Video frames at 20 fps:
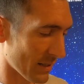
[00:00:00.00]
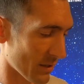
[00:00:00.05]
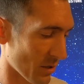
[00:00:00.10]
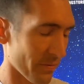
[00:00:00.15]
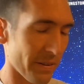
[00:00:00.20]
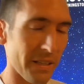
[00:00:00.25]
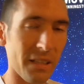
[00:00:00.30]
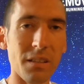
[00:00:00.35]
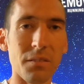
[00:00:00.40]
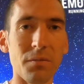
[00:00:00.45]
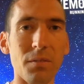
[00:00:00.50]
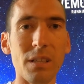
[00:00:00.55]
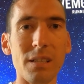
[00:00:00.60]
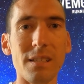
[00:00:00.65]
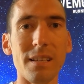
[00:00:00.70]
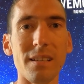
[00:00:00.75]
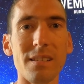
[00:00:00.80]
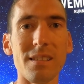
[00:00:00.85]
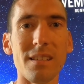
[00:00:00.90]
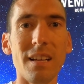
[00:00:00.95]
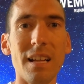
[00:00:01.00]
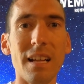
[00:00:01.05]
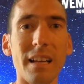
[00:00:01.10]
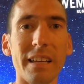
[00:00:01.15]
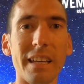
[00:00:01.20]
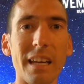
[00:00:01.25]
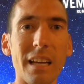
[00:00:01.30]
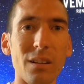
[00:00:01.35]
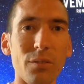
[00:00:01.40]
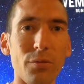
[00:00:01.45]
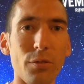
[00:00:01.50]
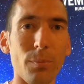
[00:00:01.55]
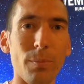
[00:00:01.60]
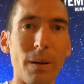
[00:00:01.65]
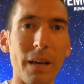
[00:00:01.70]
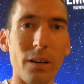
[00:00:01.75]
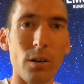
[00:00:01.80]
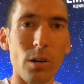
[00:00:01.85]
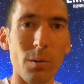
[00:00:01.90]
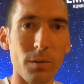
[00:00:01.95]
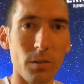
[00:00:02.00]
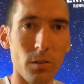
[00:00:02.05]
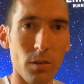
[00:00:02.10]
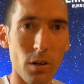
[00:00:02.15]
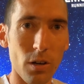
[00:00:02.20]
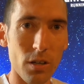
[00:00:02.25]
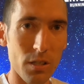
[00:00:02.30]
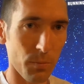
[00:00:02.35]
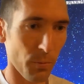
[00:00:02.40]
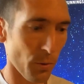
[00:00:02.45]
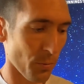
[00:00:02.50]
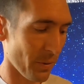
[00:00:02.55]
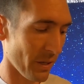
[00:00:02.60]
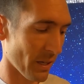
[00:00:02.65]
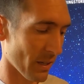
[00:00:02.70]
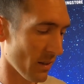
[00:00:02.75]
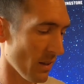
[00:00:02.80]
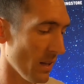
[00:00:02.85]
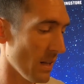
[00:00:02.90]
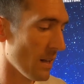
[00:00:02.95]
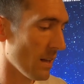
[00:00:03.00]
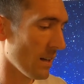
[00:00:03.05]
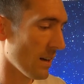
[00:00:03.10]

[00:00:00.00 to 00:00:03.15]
Also wenn ihr in Wien seid, gerne vorbeikommen und ausprobieren,